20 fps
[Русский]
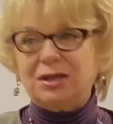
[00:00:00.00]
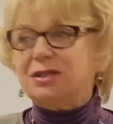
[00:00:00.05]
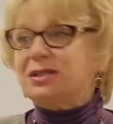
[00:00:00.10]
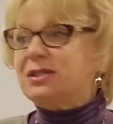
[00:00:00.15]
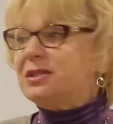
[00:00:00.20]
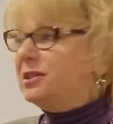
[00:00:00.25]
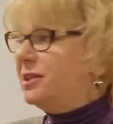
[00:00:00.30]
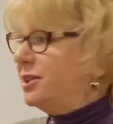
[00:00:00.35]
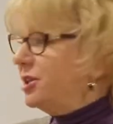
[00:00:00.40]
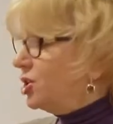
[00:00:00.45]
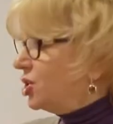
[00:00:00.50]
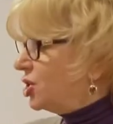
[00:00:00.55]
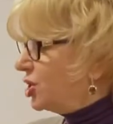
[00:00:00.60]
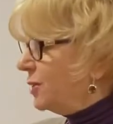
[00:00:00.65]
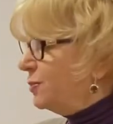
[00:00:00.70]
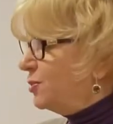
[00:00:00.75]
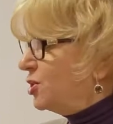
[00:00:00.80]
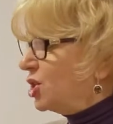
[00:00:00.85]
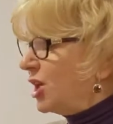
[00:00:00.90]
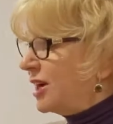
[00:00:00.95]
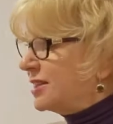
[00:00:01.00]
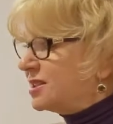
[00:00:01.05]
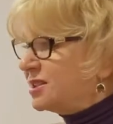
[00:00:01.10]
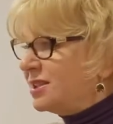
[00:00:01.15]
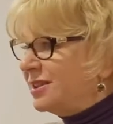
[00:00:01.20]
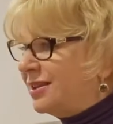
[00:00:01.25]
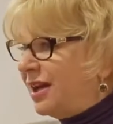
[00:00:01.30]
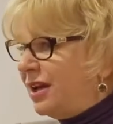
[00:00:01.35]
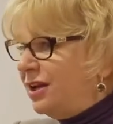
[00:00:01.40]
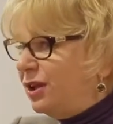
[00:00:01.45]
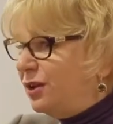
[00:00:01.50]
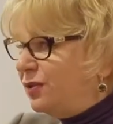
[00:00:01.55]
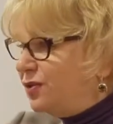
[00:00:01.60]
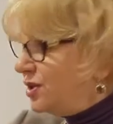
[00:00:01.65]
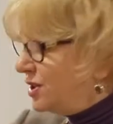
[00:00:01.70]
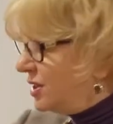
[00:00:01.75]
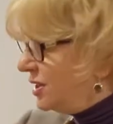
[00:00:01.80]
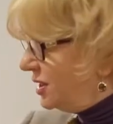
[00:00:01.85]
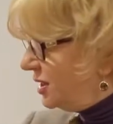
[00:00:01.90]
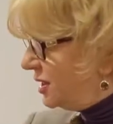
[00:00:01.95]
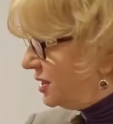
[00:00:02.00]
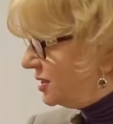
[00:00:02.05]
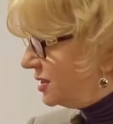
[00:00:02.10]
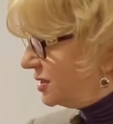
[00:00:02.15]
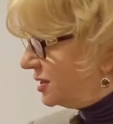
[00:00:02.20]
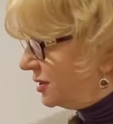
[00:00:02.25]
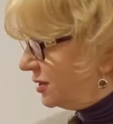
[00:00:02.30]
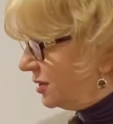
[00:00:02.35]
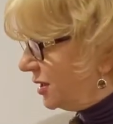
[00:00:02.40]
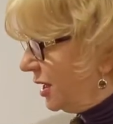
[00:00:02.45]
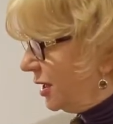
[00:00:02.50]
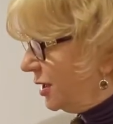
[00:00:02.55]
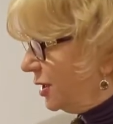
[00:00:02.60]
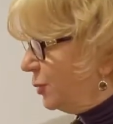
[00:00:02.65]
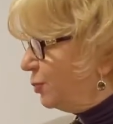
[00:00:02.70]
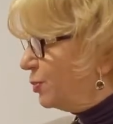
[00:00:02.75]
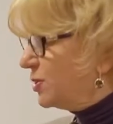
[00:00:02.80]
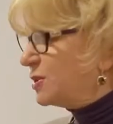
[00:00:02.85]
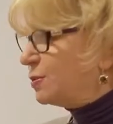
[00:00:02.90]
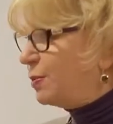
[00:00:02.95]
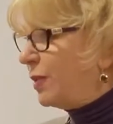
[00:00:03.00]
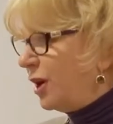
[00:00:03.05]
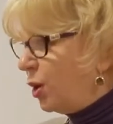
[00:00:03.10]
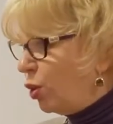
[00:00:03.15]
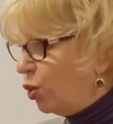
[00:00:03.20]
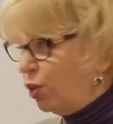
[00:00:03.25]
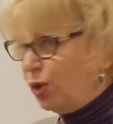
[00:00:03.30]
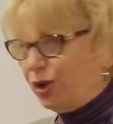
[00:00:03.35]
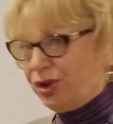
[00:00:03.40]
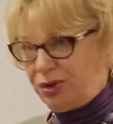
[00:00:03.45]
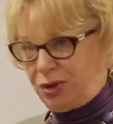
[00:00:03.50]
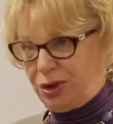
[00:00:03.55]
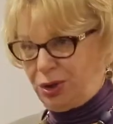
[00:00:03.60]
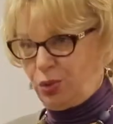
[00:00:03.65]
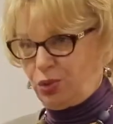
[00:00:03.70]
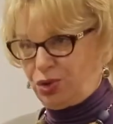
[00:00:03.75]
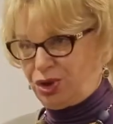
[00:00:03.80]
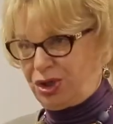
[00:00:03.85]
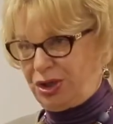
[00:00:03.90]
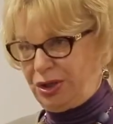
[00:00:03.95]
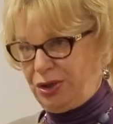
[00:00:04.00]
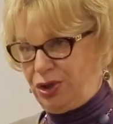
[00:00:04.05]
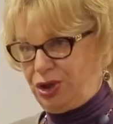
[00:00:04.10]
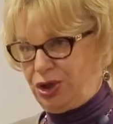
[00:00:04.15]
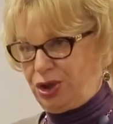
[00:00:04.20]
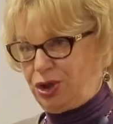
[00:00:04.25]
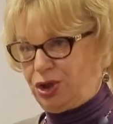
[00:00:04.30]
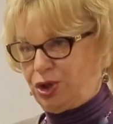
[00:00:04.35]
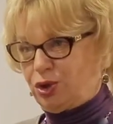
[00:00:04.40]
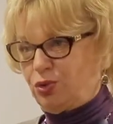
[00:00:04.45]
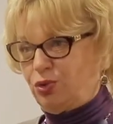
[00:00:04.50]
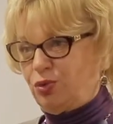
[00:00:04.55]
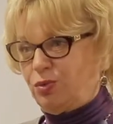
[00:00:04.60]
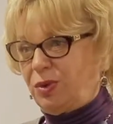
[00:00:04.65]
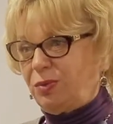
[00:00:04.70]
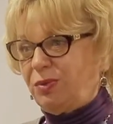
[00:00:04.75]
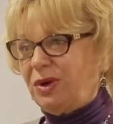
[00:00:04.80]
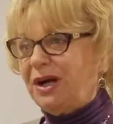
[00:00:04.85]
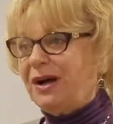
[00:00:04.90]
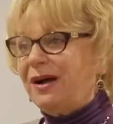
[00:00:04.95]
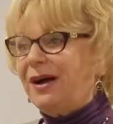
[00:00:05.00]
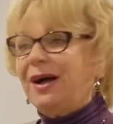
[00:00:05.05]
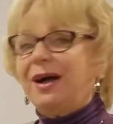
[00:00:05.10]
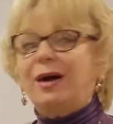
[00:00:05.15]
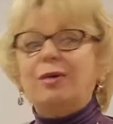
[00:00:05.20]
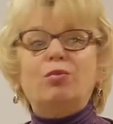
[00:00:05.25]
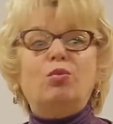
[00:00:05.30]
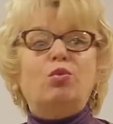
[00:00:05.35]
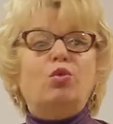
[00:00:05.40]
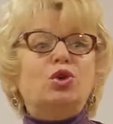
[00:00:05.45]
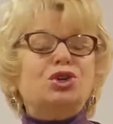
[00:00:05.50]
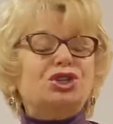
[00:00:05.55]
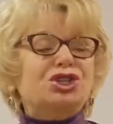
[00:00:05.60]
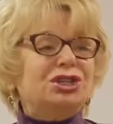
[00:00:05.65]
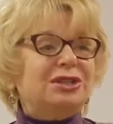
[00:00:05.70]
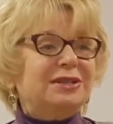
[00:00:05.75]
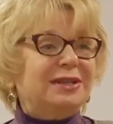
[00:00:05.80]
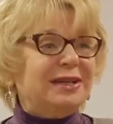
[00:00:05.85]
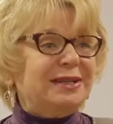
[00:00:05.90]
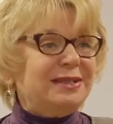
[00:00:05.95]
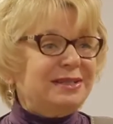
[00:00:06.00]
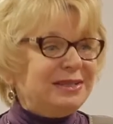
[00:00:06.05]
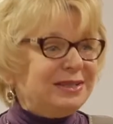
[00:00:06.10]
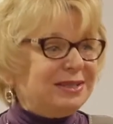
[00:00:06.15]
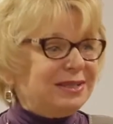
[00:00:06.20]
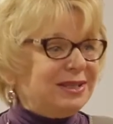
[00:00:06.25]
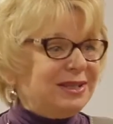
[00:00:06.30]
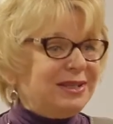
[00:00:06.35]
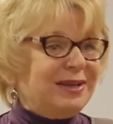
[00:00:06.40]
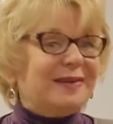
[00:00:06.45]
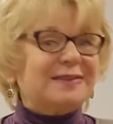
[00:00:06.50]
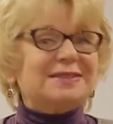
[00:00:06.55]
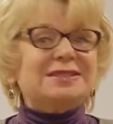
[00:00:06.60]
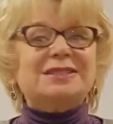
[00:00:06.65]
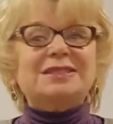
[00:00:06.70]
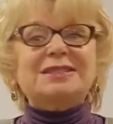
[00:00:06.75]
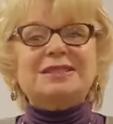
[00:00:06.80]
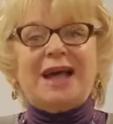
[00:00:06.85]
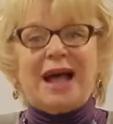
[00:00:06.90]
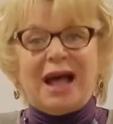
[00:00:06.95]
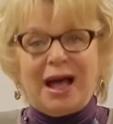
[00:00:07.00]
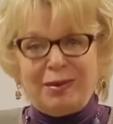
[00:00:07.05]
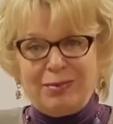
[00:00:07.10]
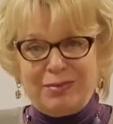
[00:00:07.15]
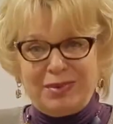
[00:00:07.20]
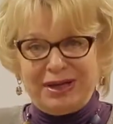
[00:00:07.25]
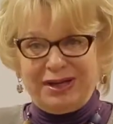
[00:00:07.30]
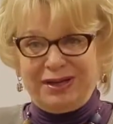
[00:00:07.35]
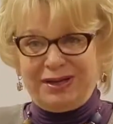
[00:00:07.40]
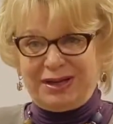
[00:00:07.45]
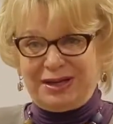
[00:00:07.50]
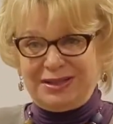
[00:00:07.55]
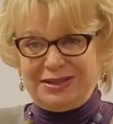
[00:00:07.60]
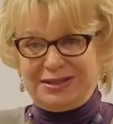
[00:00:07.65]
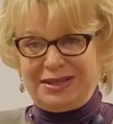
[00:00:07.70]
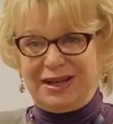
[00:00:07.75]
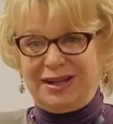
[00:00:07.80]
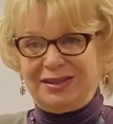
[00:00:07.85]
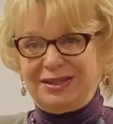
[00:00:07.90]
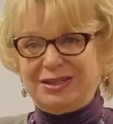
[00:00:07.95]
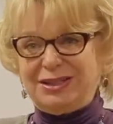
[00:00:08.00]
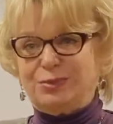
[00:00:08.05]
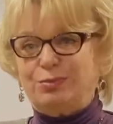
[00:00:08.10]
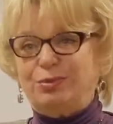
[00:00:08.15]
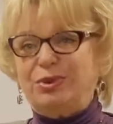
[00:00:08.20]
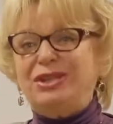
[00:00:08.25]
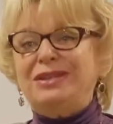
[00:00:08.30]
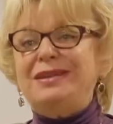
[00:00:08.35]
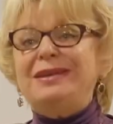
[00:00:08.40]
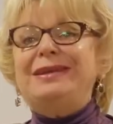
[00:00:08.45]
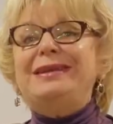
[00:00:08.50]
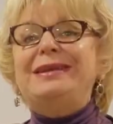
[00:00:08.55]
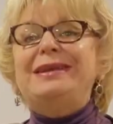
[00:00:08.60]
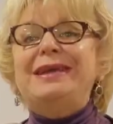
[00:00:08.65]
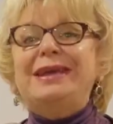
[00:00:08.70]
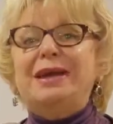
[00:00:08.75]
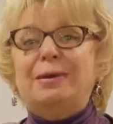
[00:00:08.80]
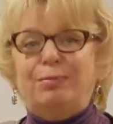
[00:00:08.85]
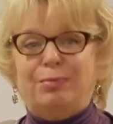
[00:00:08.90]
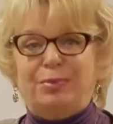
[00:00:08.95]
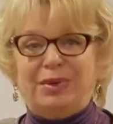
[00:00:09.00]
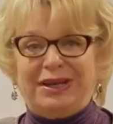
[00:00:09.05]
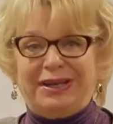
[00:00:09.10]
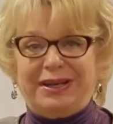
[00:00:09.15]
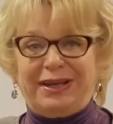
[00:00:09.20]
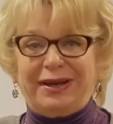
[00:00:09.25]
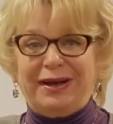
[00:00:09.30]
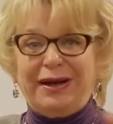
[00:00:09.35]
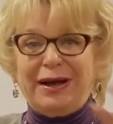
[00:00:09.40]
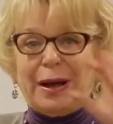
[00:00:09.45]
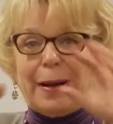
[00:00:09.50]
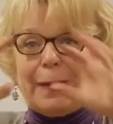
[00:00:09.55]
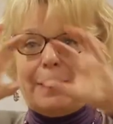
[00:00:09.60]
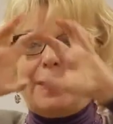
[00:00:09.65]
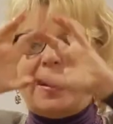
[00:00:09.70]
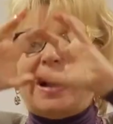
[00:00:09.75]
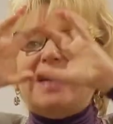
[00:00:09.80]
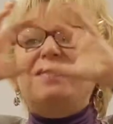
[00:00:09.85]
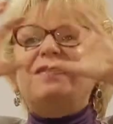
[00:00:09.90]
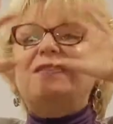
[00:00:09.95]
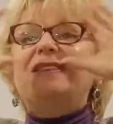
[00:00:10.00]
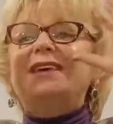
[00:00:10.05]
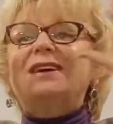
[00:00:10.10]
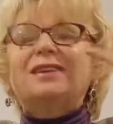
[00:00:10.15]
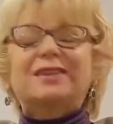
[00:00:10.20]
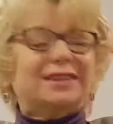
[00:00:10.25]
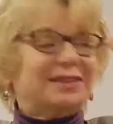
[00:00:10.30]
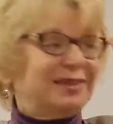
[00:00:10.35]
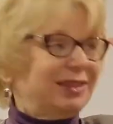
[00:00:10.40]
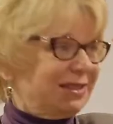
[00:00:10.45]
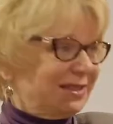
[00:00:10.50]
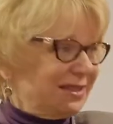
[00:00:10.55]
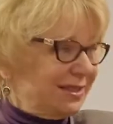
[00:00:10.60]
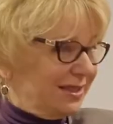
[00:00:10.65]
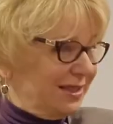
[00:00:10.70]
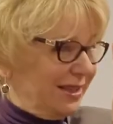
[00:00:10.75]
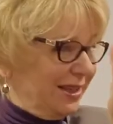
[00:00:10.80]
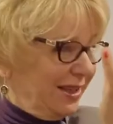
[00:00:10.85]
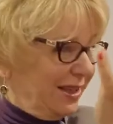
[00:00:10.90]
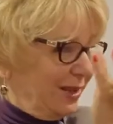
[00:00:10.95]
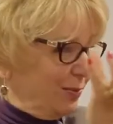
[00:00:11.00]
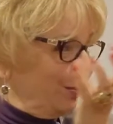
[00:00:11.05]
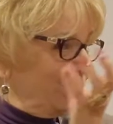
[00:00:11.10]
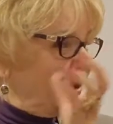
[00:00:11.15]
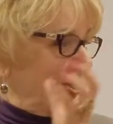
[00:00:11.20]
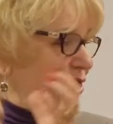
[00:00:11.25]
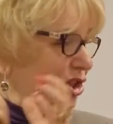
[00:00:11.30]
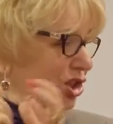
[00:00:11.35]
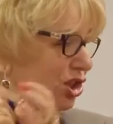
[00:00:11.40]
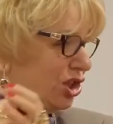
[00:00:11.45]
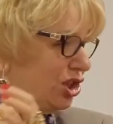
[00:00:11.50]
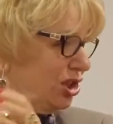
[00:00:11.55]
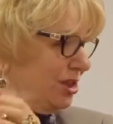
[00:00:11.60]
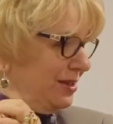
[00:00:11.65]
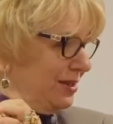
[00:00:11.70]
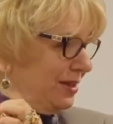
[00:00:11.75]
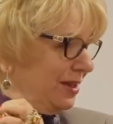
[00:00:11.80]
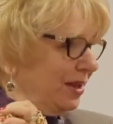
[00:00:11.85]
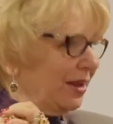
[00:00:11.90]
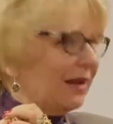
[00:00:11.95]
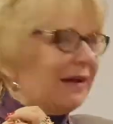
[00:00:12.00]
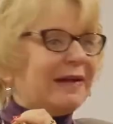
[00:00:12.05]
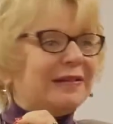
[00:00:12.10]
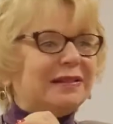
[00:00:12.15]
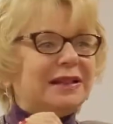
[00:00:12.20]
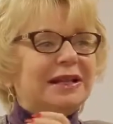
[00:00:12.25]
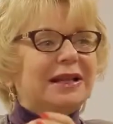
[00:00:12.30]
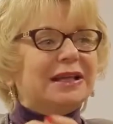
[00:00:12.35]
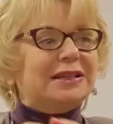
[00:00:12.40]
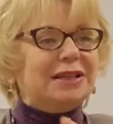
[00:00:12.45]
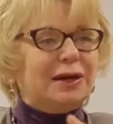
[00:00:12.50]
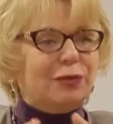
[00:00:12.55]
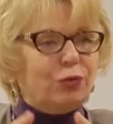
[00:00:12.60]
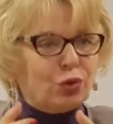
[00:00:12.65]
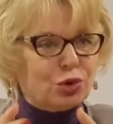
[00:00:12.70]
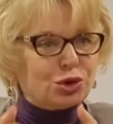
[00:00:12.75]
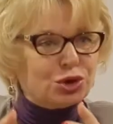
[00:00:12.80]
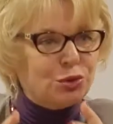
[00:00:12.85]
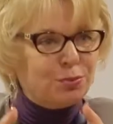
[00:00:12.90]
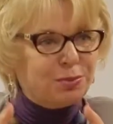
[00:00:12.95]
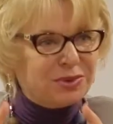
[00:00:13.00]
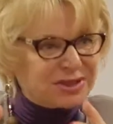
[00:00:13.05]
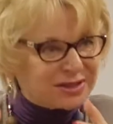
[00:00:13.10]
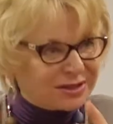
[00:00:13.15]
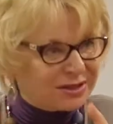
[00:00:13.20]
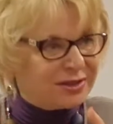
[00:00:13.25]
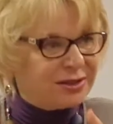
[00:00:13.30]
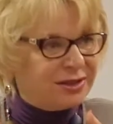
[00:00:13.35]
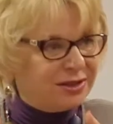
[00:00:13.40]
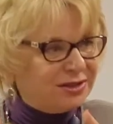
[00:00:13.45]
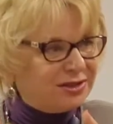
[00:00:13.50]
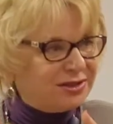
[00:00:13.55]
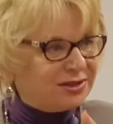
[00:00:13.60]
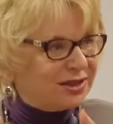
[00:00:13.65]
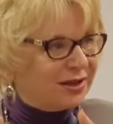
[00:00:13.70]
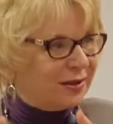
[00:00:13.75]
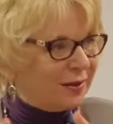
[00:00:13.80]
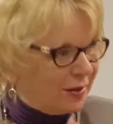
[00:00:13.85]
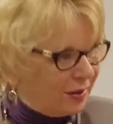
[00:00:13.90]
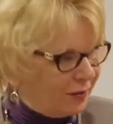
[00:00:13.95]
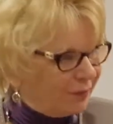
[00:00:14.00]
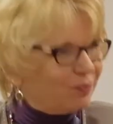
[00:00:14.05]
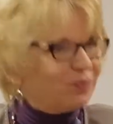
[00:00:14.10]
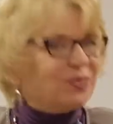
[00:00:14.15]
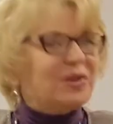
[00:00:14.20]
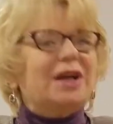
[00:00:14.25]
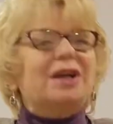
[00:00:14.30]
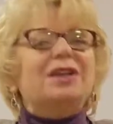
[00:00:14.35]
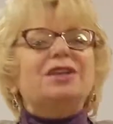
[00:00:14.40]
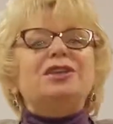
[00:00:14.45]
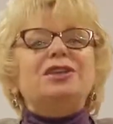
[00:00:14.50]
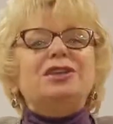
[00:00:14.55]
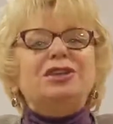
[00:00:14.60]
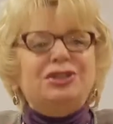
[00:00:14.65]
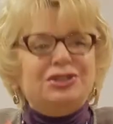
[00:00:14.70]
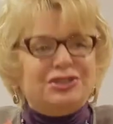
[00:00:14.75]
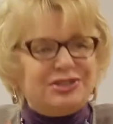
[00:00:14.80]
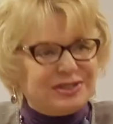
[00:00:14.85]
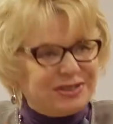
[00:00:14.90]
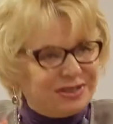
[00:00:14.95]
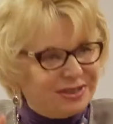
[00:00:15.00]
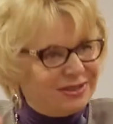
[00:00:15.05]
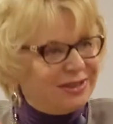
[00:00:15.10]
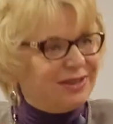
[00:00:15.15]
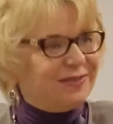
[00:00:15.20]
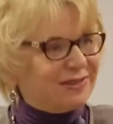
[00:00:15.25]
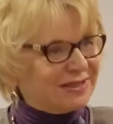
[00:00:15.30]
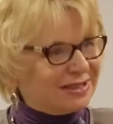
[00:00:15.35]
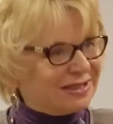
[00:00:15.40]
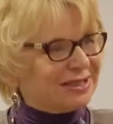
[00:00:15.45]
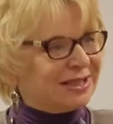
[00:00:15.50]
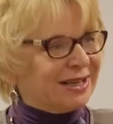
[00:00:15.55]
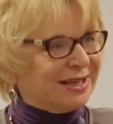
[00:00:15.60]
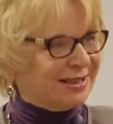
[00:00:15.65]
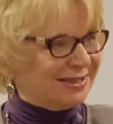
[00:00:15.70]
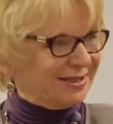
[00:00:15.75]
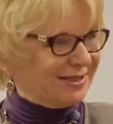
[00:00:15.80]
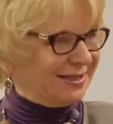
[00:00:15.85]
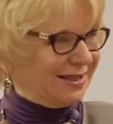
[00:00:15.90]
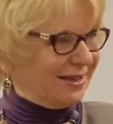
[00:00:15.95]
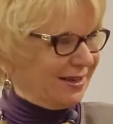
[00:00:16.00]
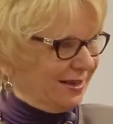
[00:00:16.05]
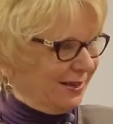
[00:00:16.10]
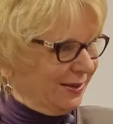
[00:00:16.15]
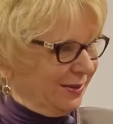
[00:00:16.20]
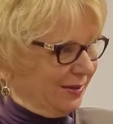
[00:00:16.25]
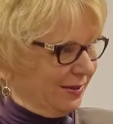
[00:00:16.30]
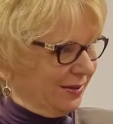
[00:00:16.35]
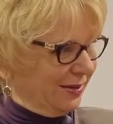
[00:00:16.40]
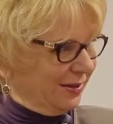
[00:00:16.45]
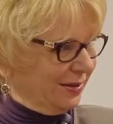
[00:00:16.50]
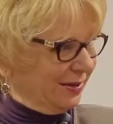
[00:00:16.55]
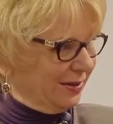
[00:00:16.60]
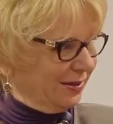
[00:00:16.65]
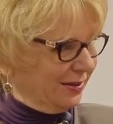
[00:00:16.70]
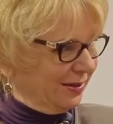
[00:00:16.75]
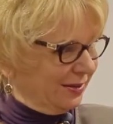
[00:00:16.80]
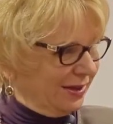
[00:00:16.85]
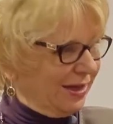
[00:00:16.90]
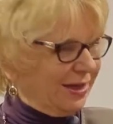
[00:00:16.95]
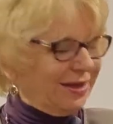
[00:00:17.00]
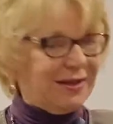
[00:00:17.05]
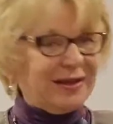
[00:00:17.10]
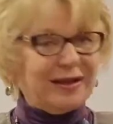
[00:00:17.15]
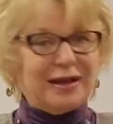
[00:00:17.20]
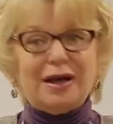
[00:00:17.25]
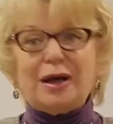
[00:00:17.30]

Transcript: Слишком часто на лифте ездит и беспокоит окружающих шумом можно найти самые, казалось бы, нелепые, поверхностные причины для того, чтобы скрыть истинного стрессора. Да?